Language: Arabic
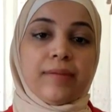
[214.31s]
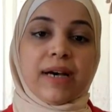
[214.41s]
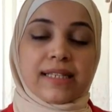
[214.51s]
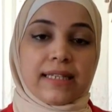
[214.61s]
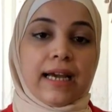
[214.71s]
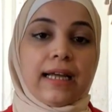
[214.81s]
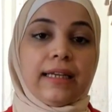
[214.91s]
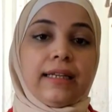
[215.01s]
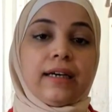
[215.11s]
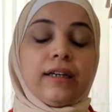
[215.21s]
اللباس اللي
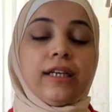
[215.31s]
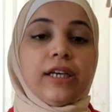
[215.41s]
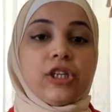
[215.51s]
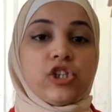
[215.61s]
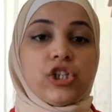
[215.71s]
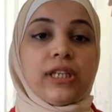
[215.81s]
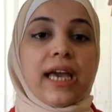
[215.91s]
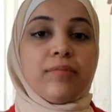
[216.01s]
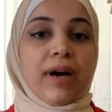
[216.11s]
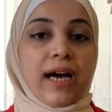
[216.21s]
علينا
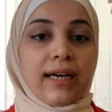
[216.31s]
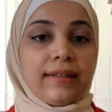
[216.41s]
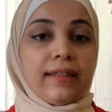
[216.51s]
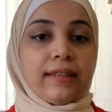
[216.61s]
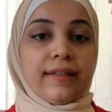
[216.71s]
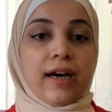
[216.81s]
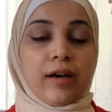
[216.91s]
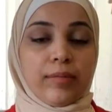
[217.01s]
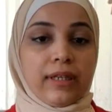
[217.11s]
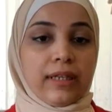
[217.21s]
نشيل اي معادن
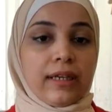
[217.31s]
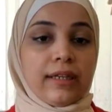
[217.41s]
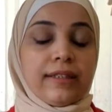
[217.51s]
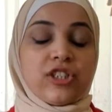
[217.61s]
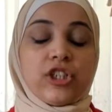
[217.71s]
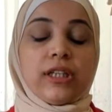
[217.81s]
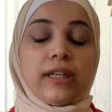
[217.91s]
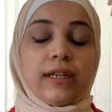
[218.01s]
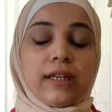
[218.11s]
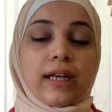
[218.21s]
الذهب
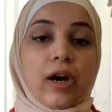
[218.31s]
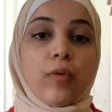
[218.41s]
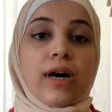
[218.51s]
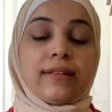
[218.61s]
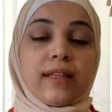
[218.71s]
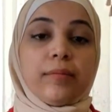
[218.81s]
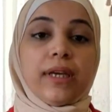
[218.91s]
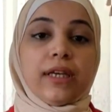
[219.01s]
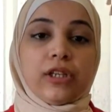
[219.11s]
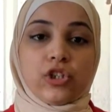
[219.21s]
نشيل الخواتم
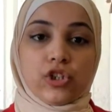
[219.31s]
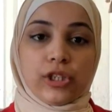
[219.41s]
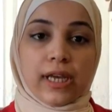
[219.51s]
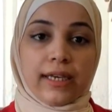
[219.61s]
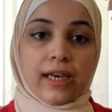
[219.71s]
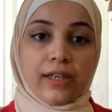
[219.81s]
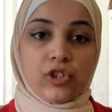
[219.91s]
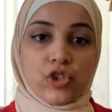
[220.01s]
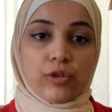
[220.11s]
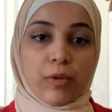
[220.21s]
نشيل هي
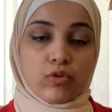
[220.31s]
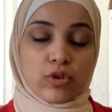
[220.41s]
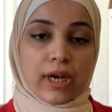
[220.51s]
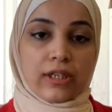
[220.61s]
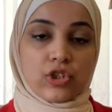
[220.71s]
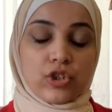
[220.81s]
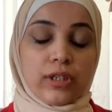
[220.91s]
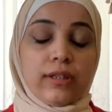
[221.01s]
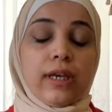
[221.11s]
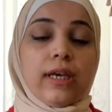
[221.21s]
اي شيء موجود على
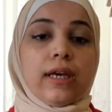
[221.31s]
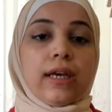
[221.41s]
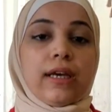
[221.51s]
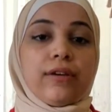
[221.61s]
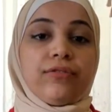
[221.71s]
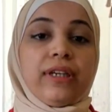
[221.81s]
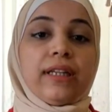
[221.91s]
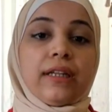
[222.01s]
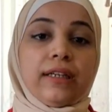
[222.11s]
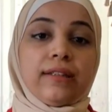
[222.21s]
الجلد آه،
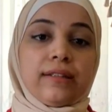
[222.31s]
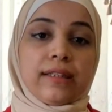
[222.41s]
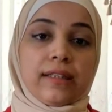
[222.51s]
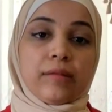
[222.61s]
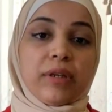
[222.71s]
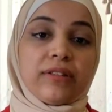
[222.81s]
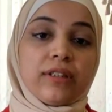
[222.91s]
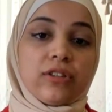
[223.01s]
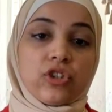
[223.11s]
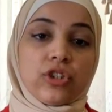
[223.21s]
فينا نحط آه،
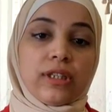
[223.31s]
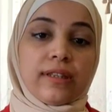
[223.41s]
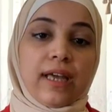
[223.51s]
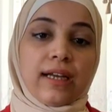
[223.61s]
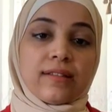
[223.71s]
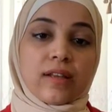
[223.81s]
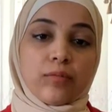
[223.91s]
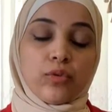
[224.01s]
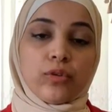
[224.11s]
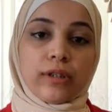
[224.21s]
منطقه الجلد تحت
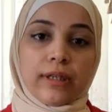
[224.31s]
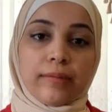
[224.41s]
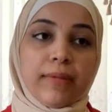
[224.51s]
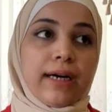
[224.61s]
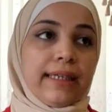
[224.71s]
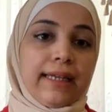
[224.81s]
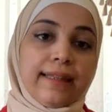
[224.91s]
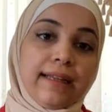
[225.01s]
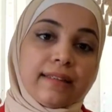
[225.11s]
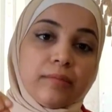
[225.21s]
صنبور آه، ماء
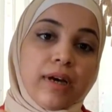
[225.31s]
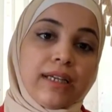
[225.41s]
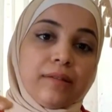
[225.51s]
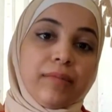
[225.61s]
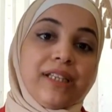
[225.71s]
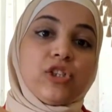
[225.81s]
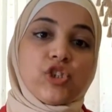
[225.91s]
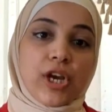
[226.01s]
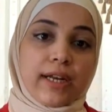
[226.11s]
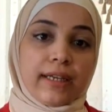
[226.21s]
يعني تحت الماء المي
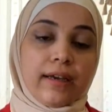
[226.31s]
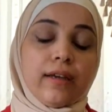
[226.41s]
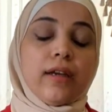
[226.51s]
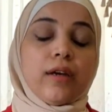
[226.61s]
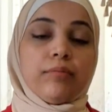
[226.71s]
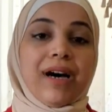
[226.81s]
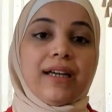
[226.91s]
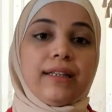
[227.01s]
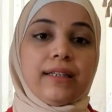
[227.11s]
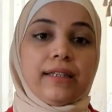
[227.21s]
الجاريه
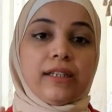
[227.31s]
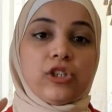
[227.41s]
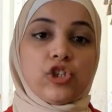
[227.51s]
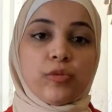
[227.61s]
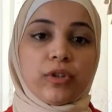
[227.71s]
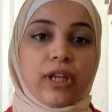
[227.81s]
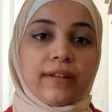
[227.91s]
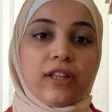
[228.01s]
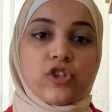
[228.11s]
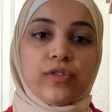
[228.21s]
ما نجيب
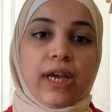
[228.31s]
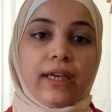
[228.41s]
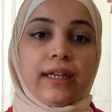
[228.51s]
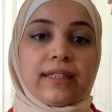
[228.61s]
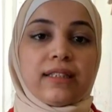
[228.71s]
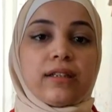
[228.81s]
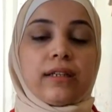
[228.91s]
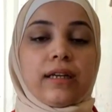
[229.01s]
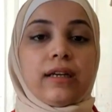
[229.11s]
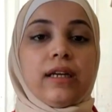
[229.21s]
قطع تلج في احيانا
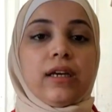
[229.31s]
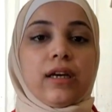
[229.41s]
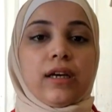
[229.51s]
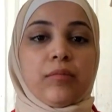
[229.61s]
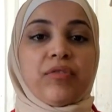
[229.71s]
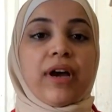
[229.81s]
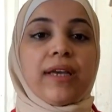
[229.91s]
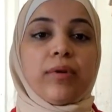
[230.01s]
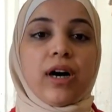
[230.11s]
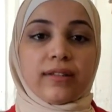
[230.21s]
كثير
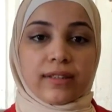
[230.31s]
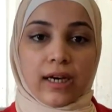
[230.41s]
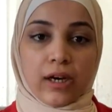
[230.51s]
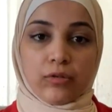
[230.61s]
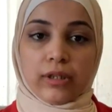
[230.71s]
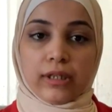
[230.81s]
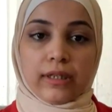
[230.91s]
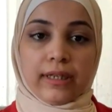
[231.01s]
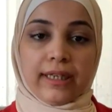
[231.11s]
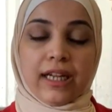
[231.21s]
مفاهيم خاطئه حول
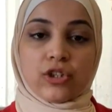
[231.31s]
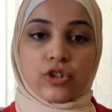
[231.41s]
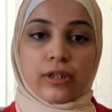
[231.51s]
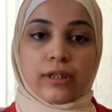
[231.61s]
علاج